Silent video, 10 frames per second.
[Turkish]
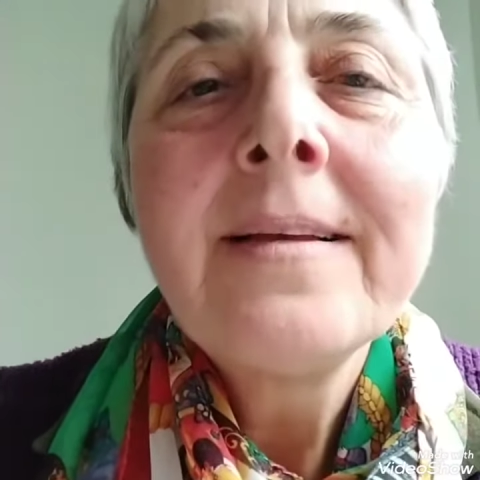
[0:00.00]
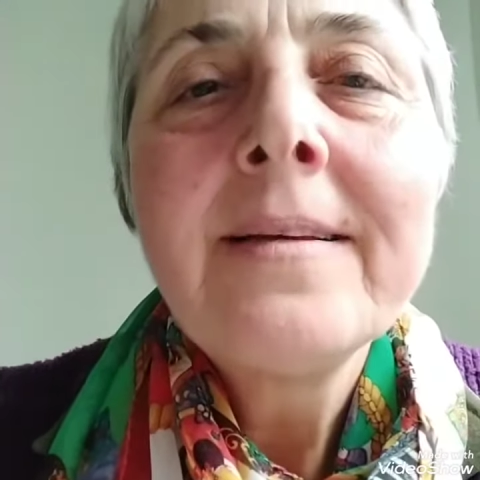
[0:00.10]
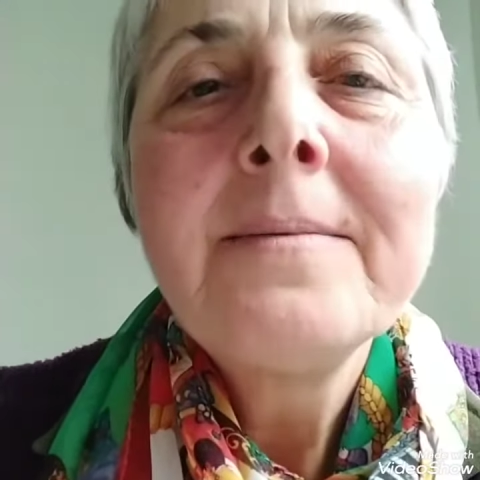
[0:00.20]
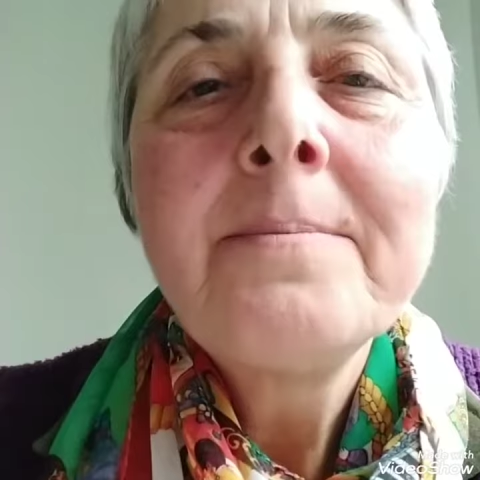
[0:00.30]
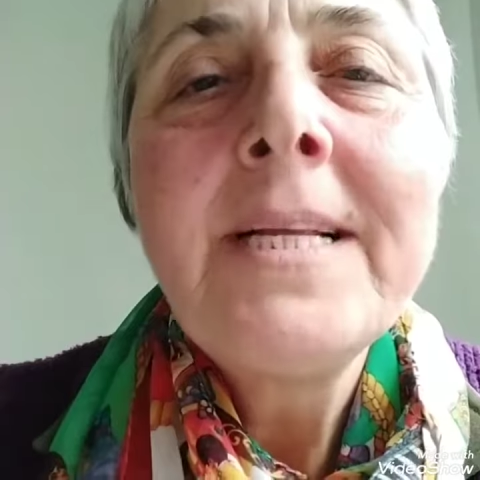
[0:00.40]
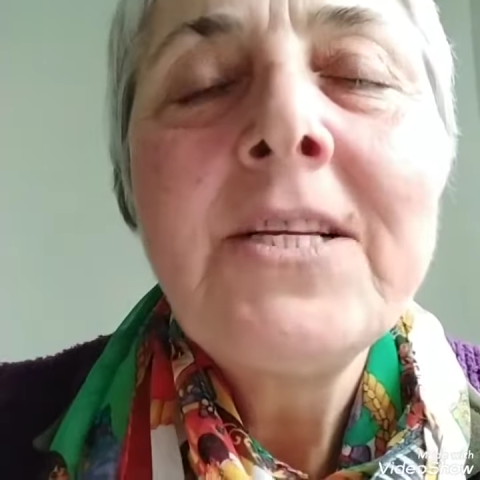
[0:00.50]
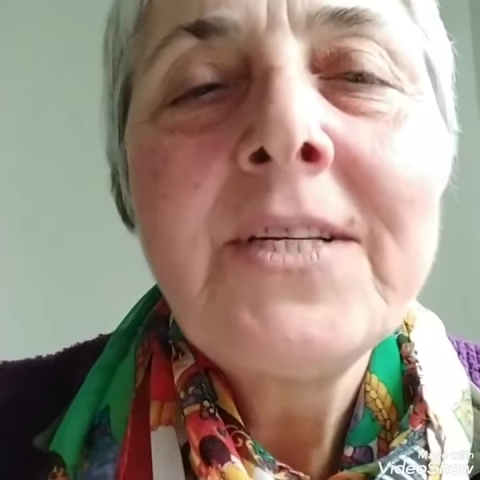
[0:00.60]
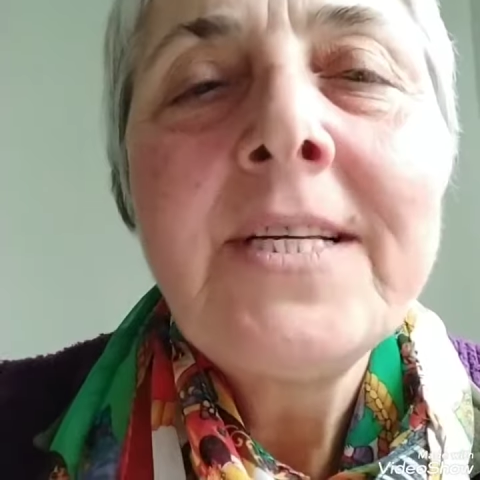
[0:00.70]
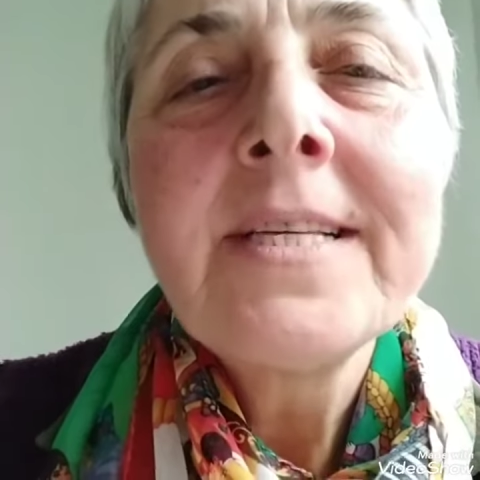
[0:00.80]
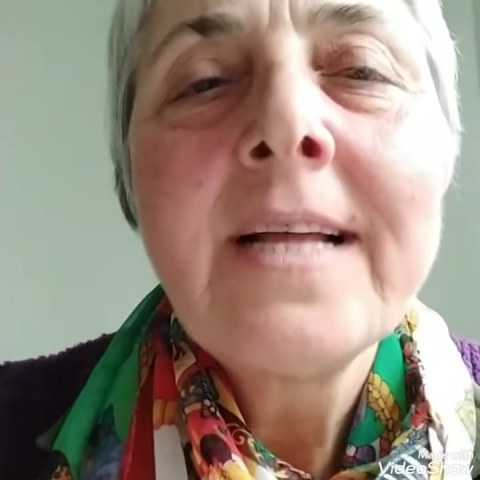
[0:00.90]
E,
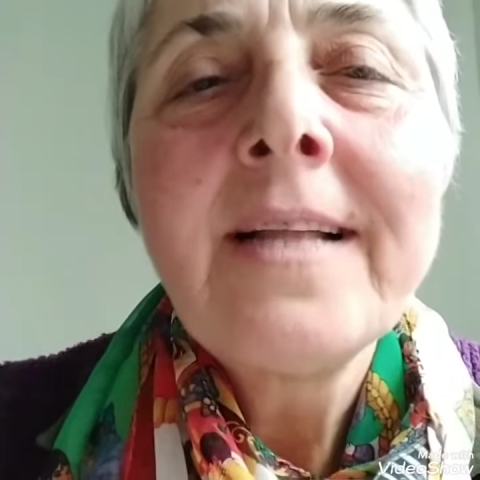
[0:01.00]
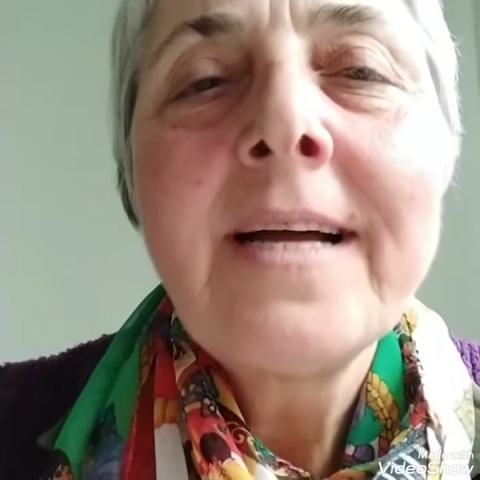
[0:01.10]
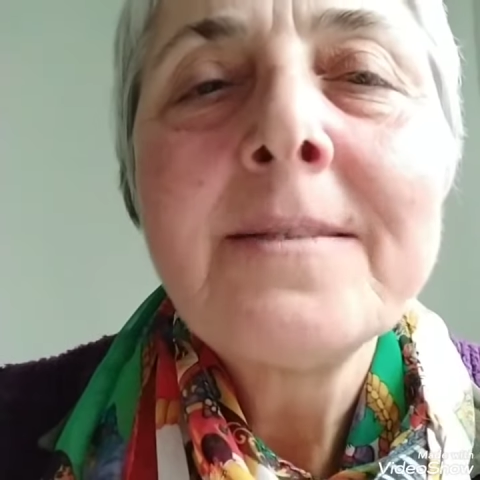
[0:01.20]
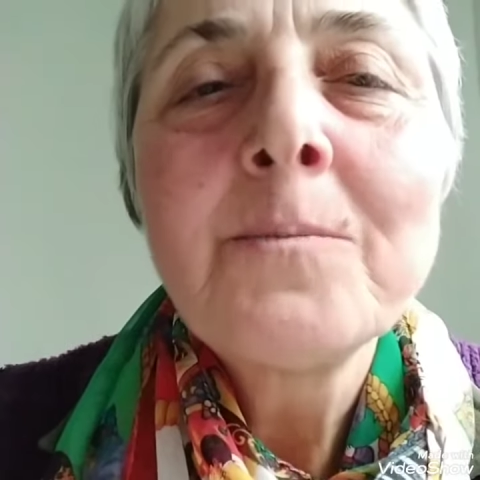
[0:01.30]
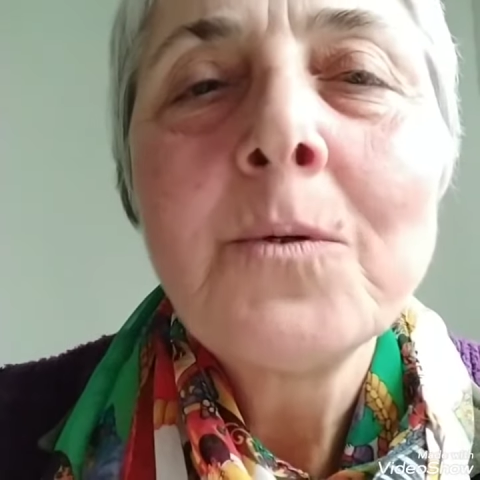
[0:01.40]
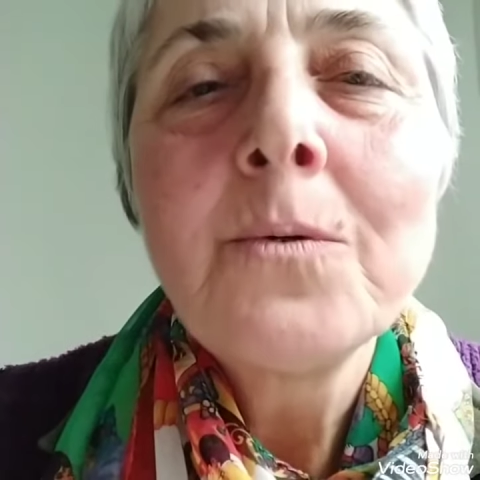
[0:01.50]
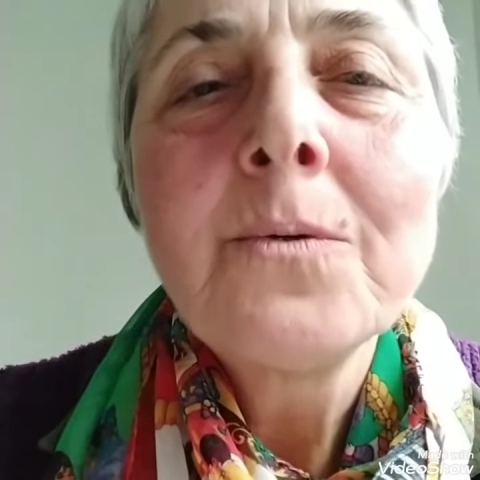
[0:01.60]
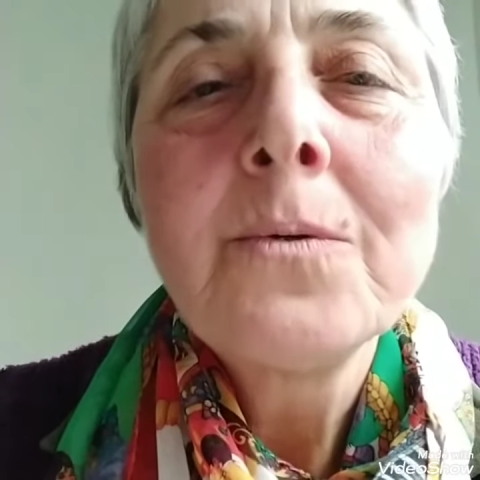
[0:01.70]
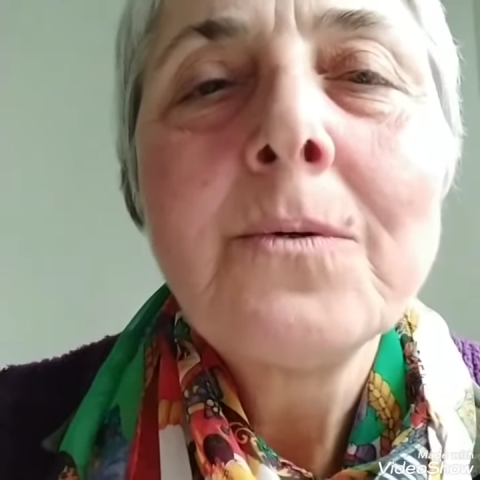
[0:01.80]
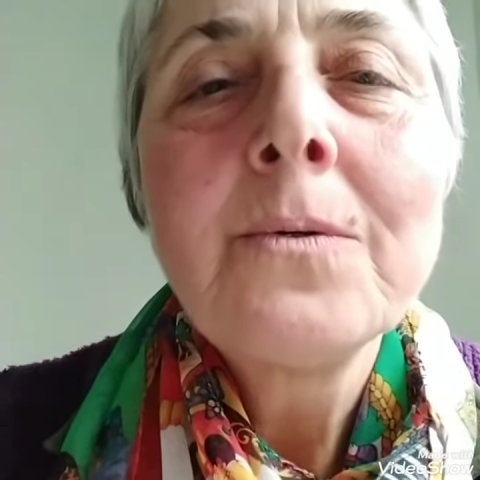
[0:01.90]
bilinçli insanlar bu
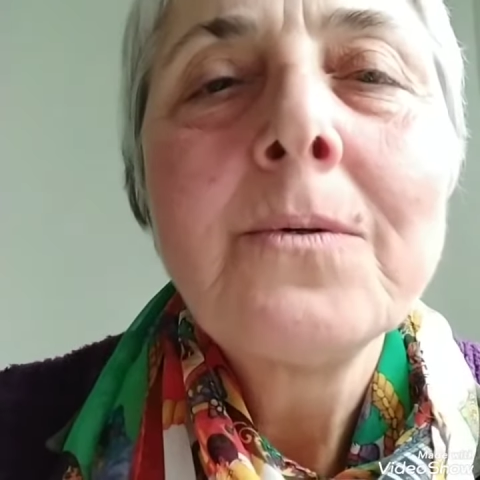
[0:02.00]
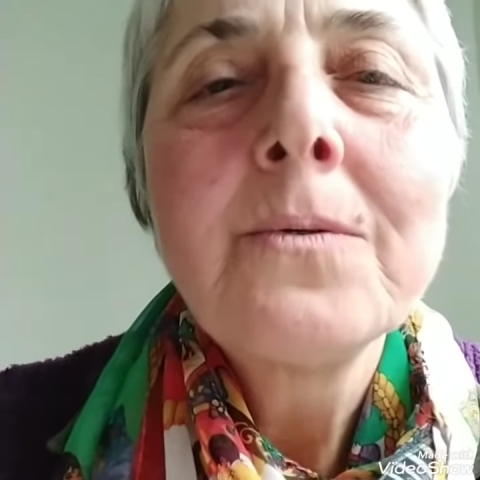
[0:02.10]
e,